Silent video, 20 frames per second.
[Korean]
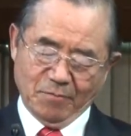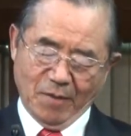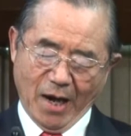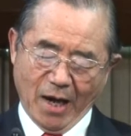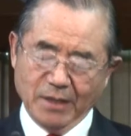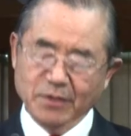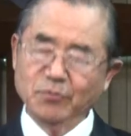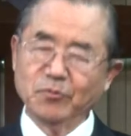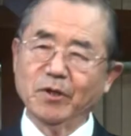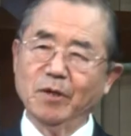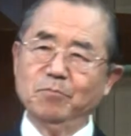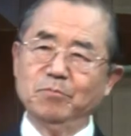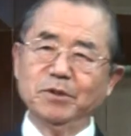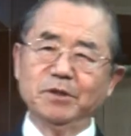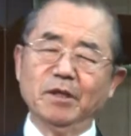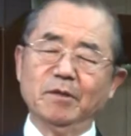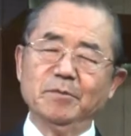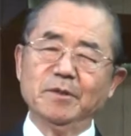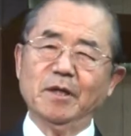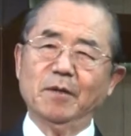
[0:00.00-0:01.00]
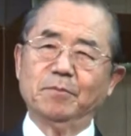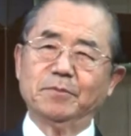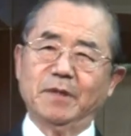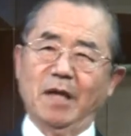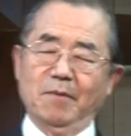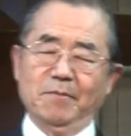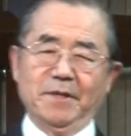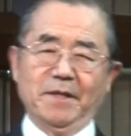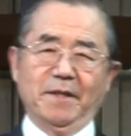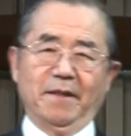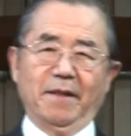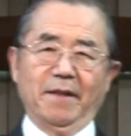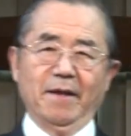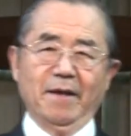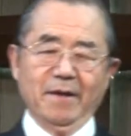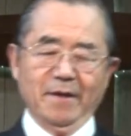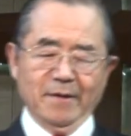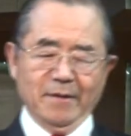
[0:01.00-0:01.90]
만일 우리가 믿음이 없다면